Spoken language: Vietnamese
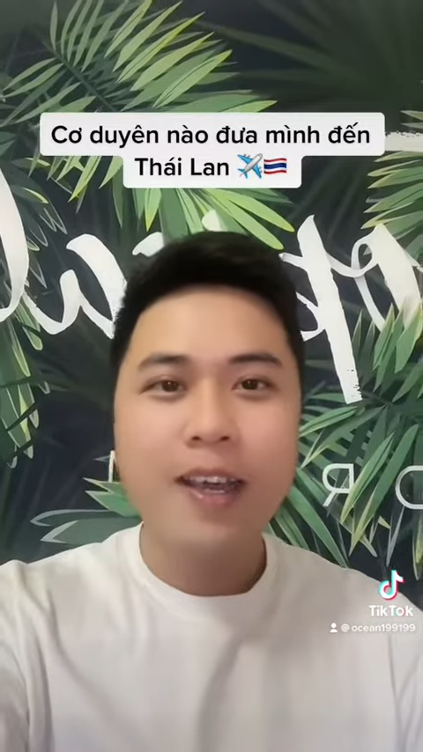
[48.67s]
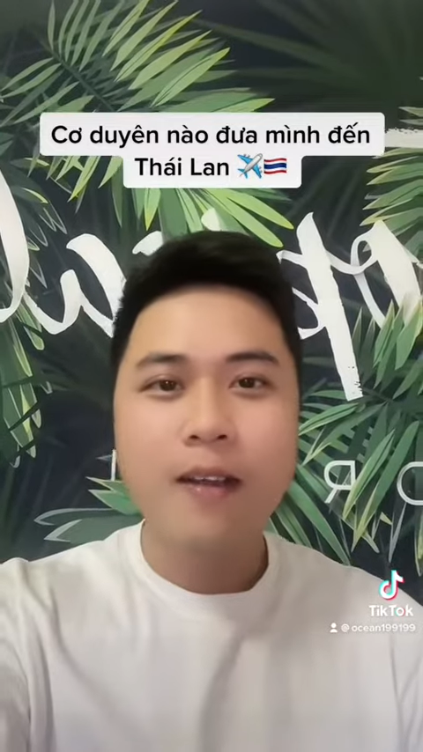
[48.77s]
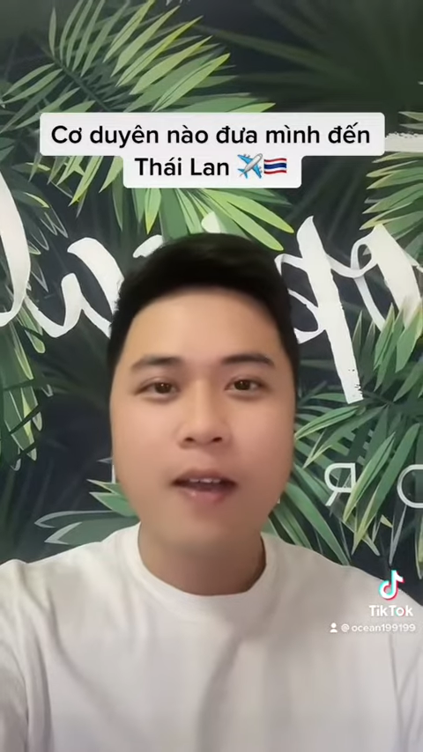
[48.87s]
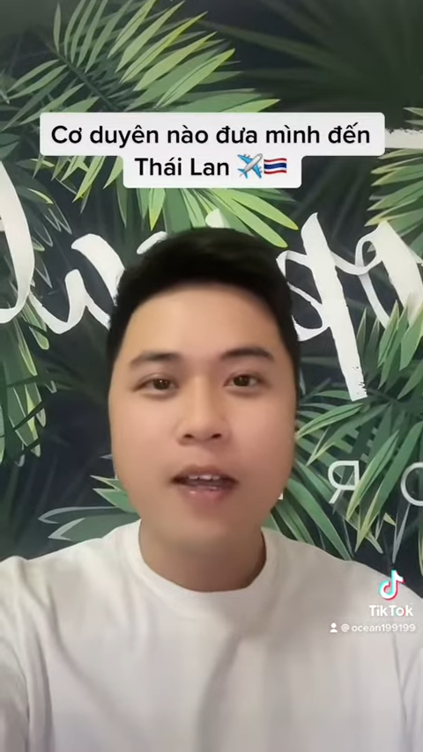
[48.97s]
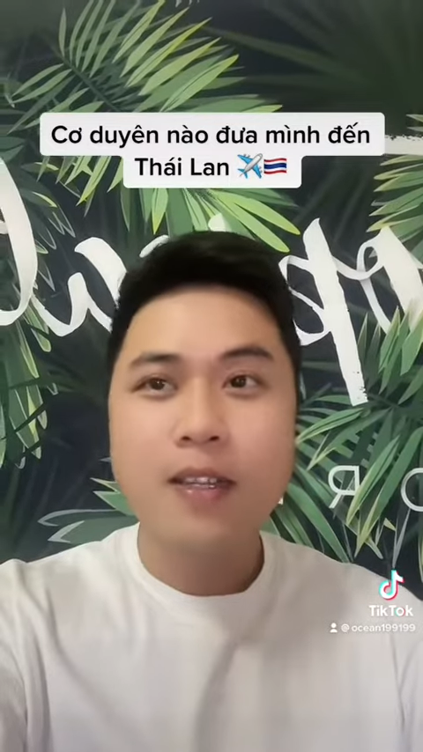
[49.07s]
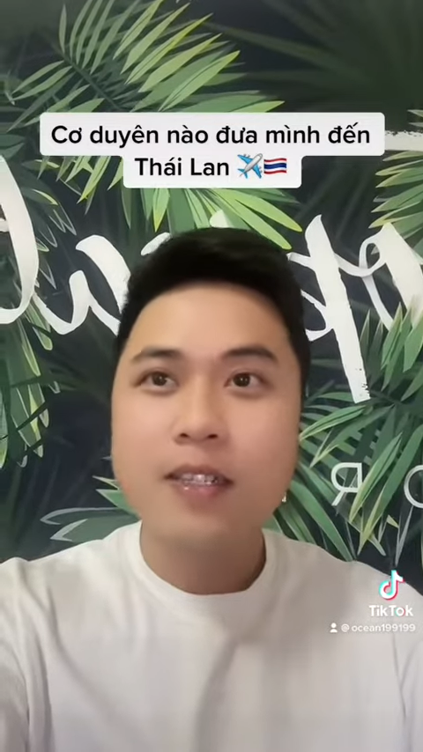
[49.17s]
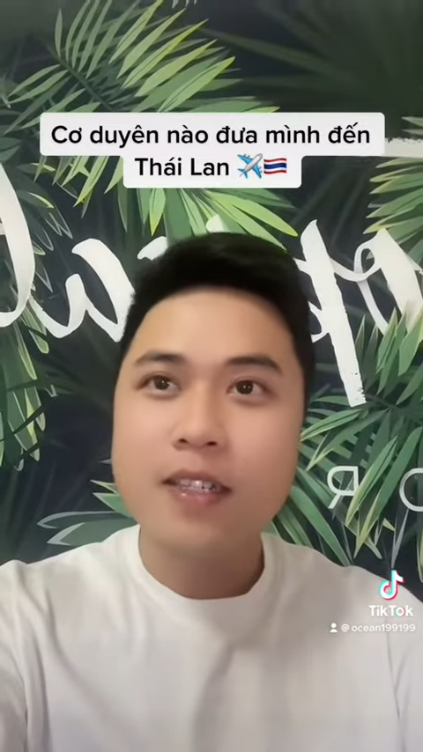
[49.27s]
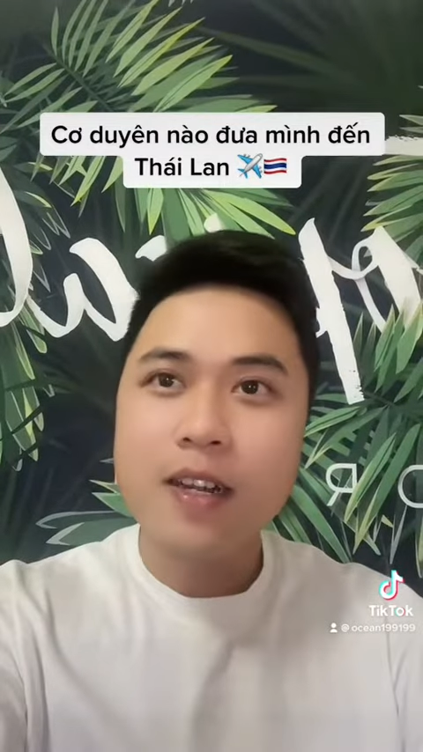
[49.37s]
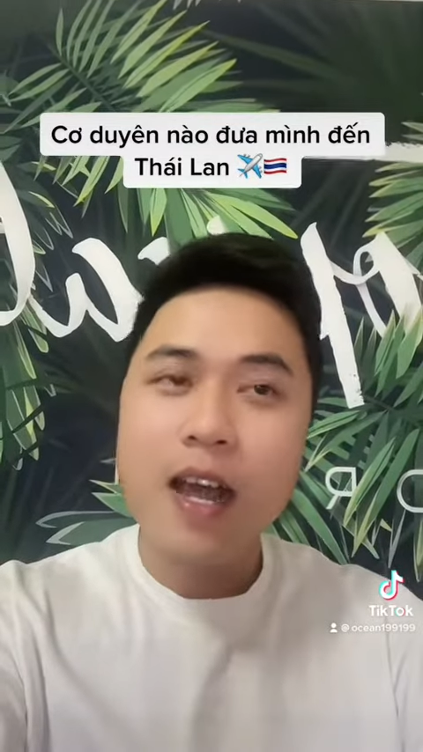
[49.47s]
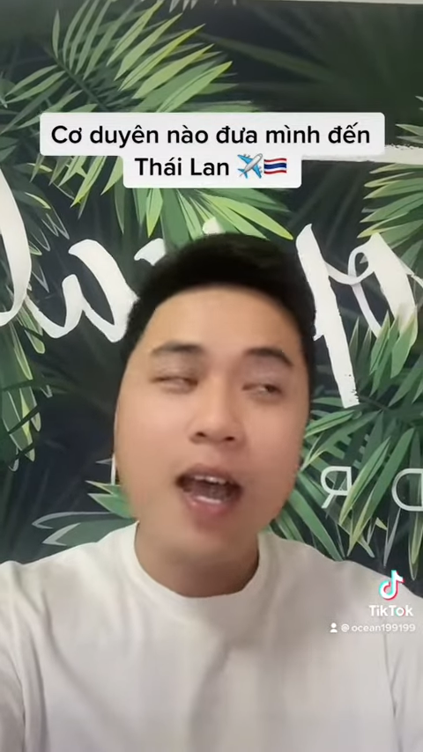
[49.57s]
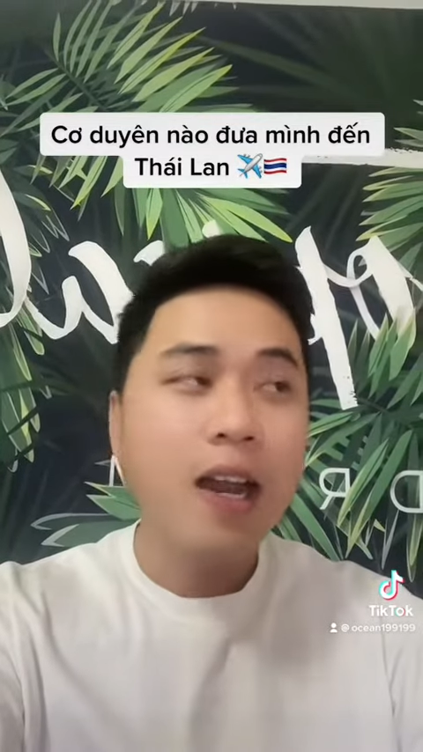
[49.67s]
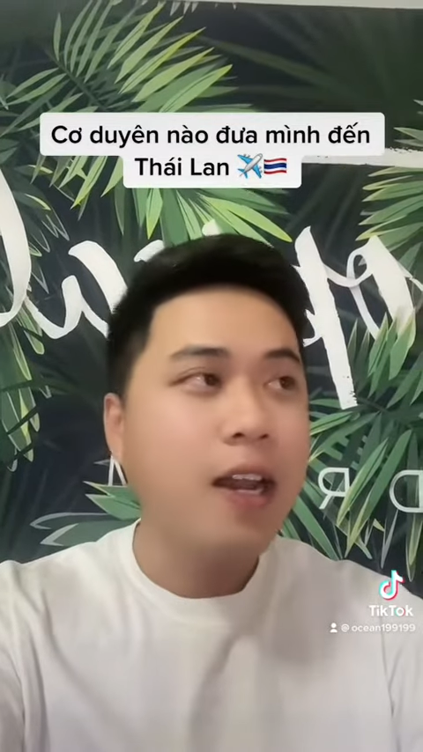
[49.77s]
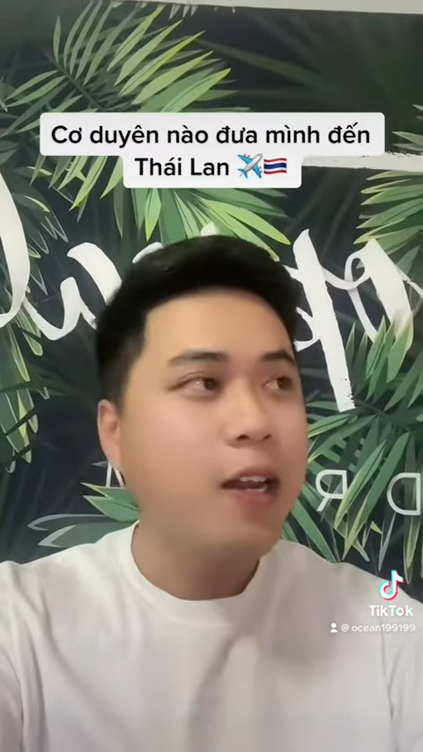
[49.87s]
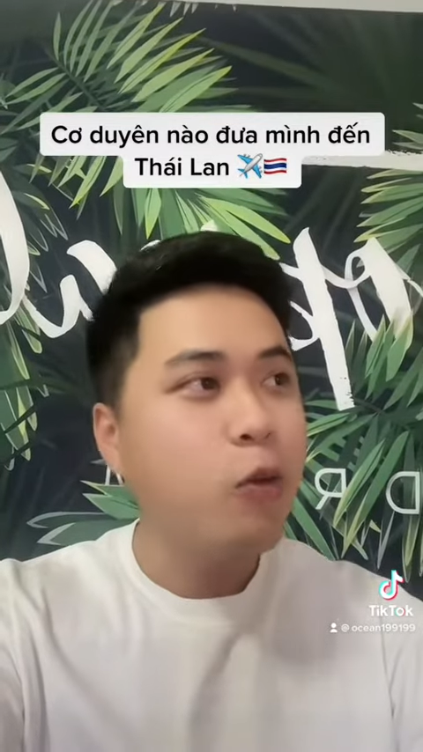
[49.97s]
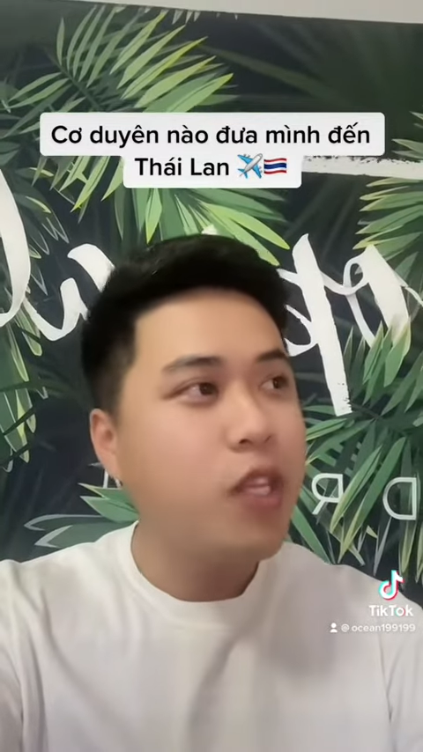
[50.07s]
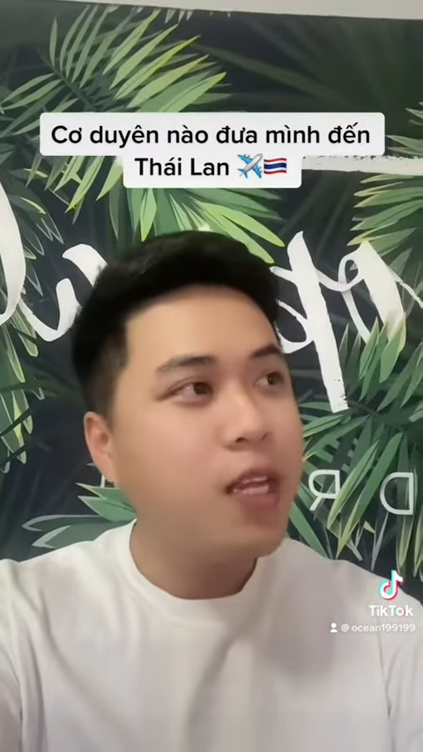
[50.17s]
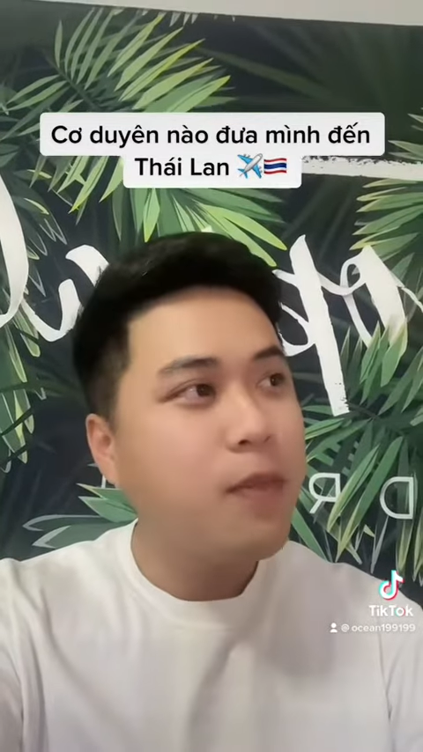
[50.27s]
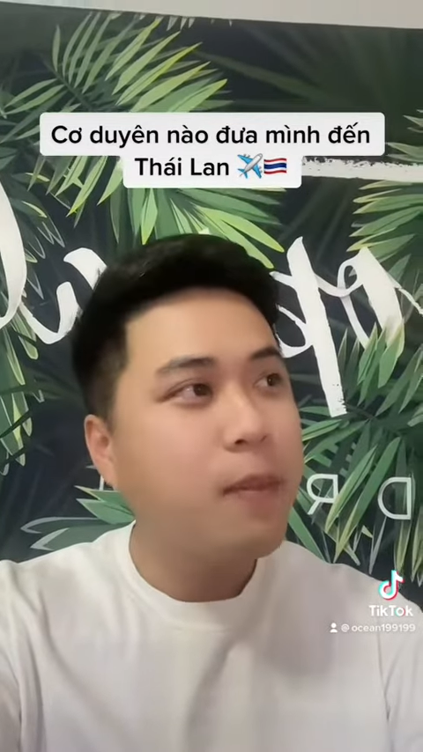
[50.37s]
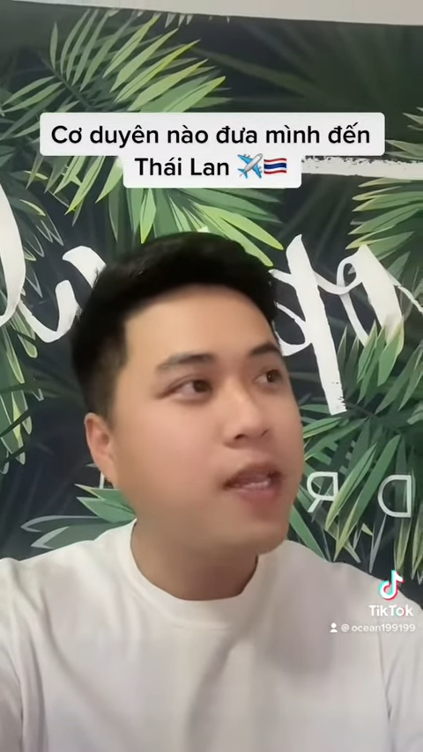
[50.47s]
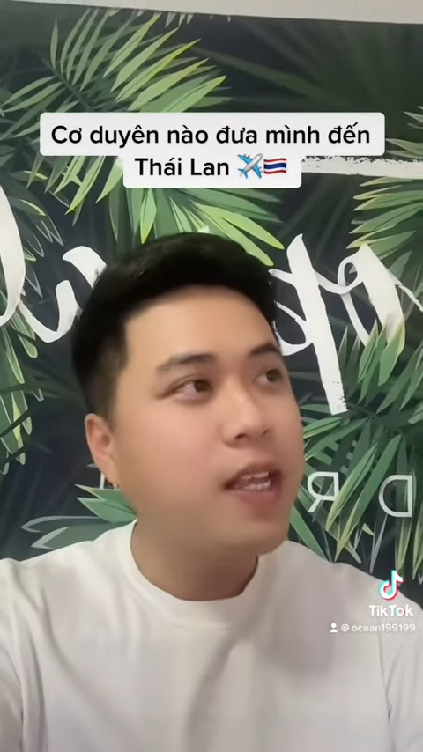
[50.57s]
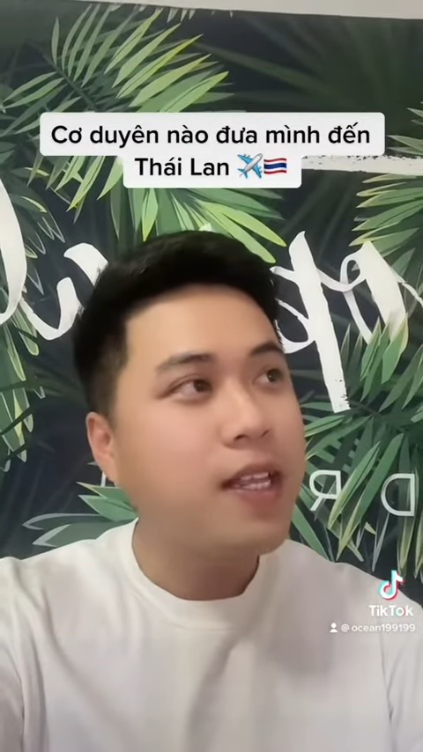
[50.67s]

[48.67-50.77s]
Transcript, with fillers: À, thực sự là lần đầu tiên mà mình tới